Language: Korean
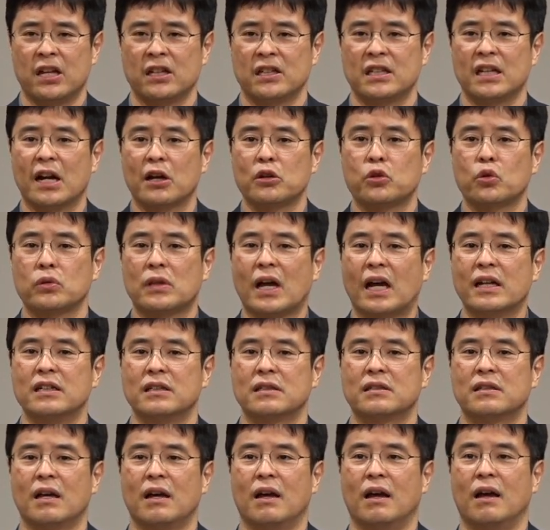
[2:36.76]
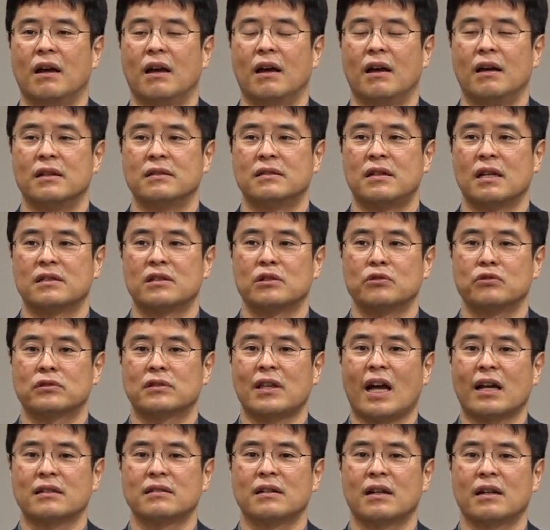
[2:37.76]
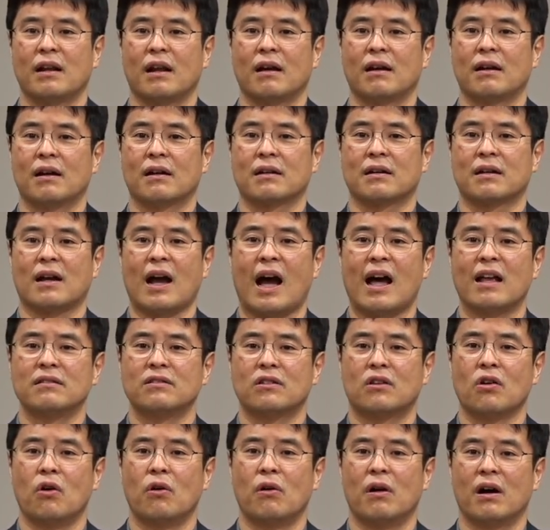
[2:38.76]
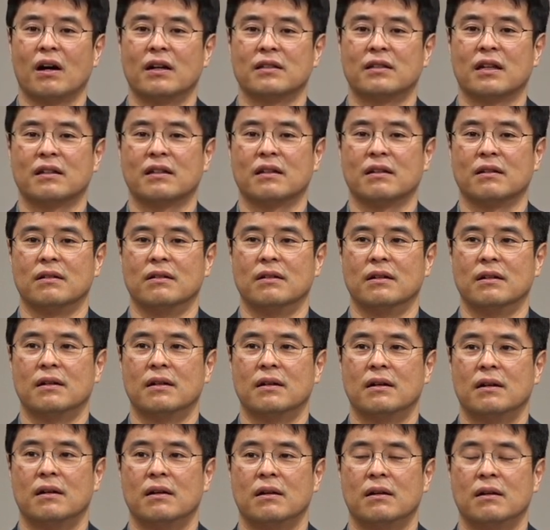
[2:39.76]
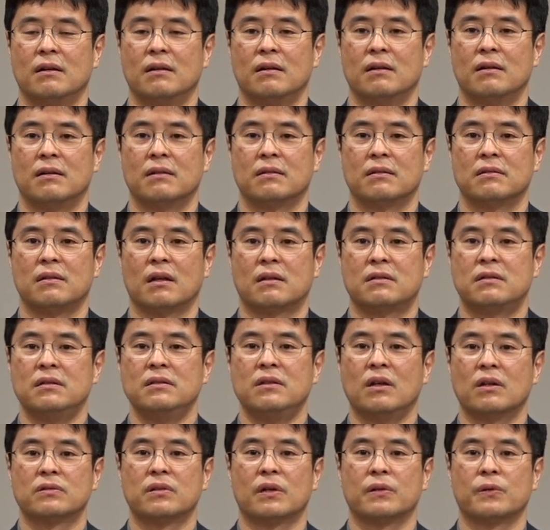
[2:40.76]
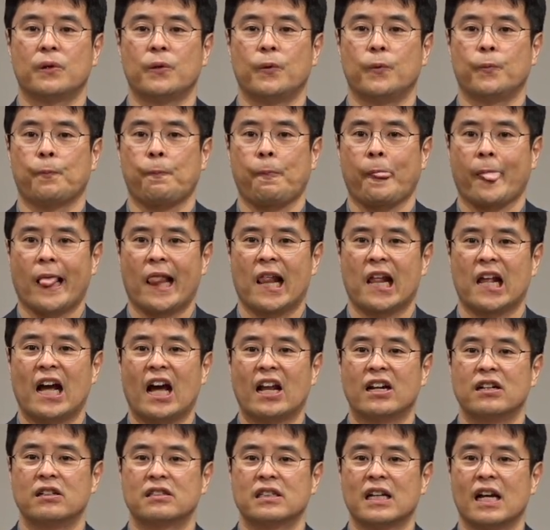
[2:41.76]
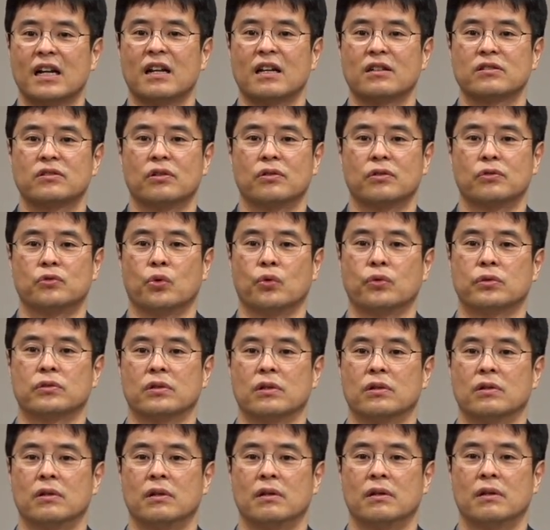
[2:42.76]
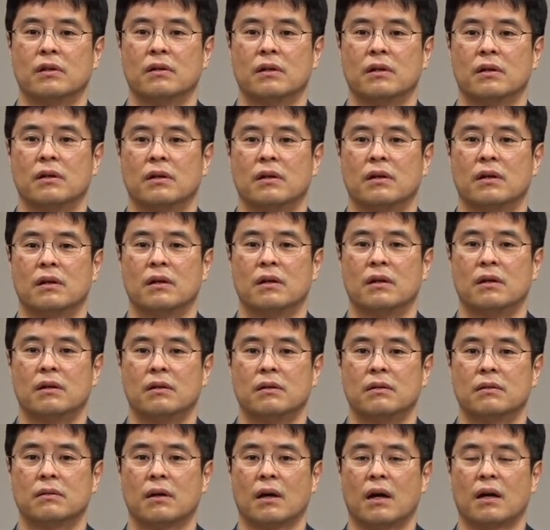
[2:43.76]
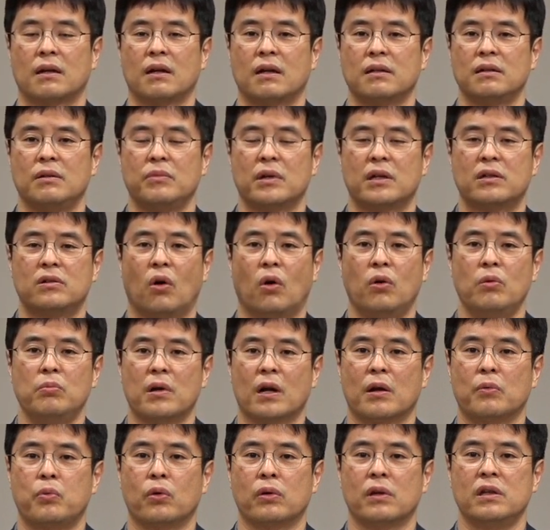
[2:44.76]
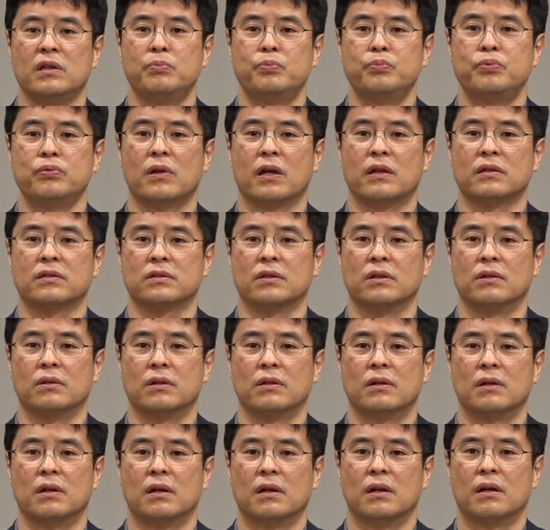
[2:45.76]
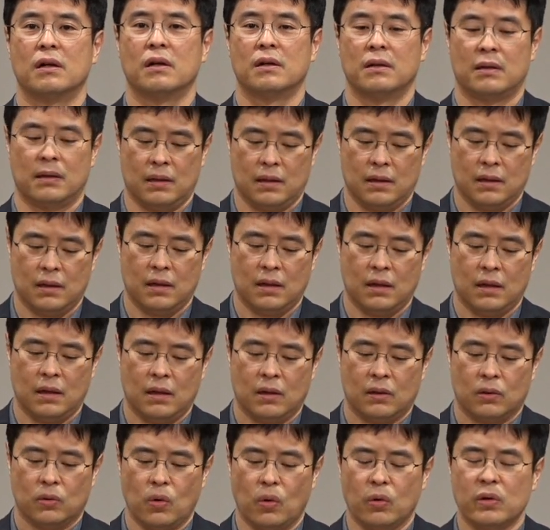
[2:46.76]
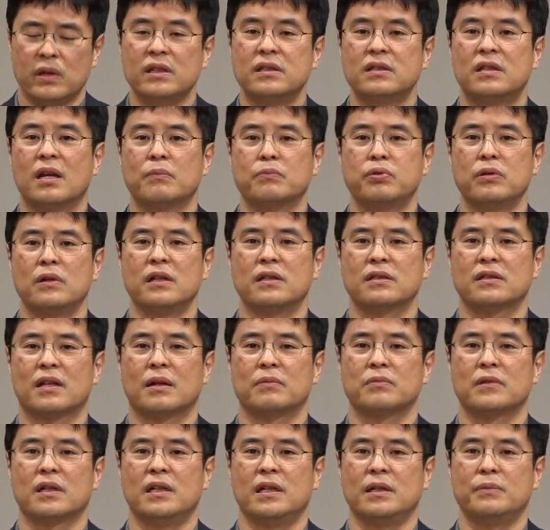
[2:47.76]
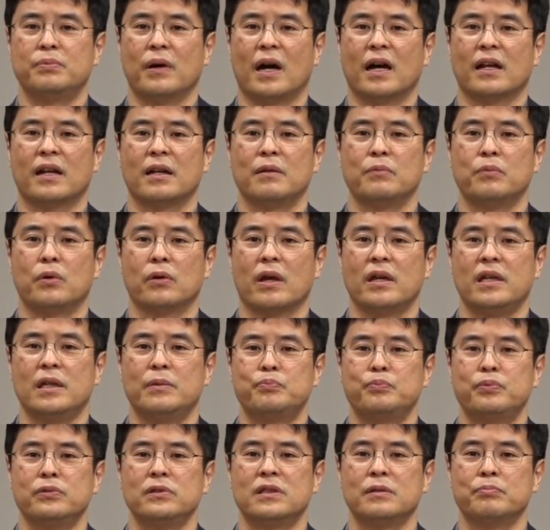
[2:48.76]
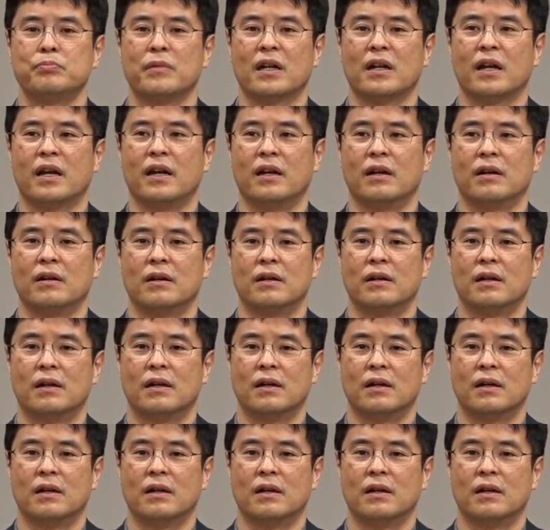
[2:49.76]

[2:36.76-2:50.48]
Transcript: 신학교 다닐 때 제 친구 따르는 애가 간 경화가 생긴 거예요. 근데 그 녀석이 간을 잘라서 줬어. 하나님이 그 얼마나 보기 이쁘게 했어요. 꼭 인생 풀린 사람들이 하나님 보기에 이쁜 짓만 해요.